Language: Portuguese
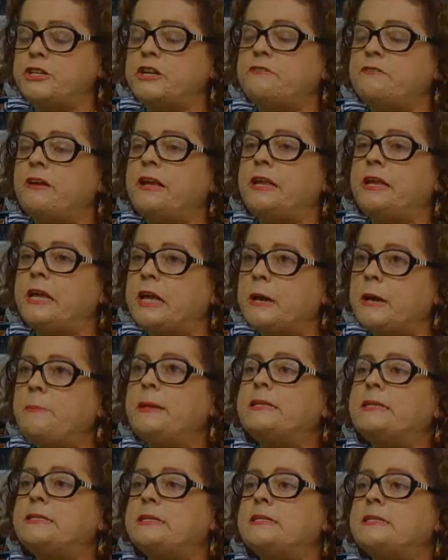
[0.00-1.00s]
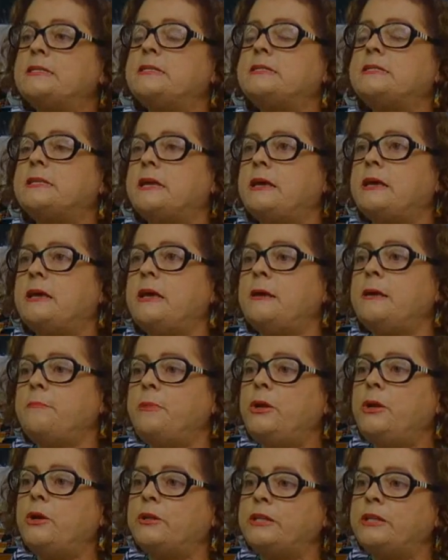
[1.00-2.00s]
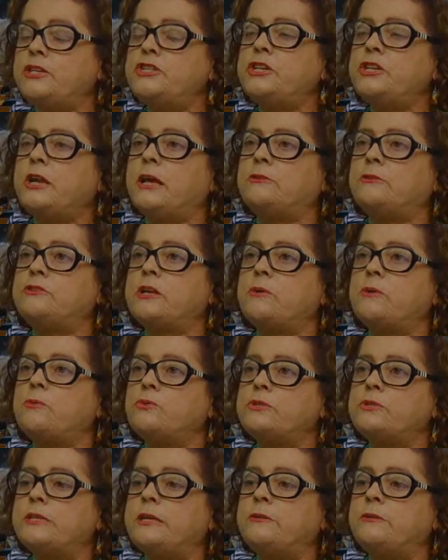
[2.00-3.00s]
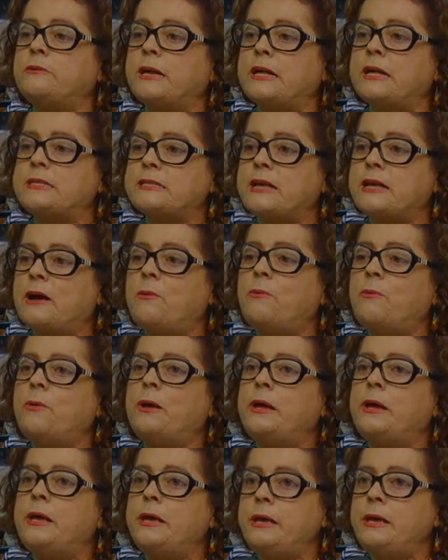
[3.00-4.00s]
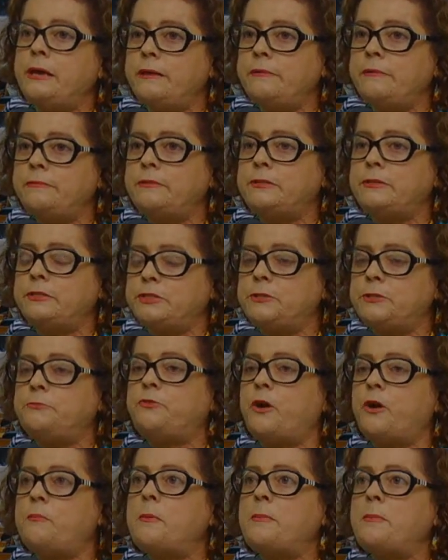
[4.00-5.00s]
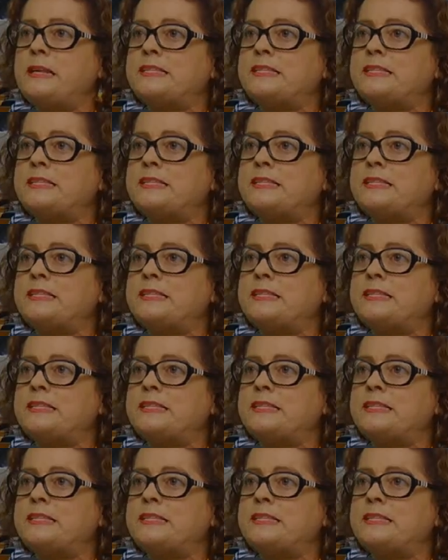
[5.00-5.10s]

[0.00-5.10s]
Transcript: avalia que precisa ser melhor destinados os recursos à educação e de forma mais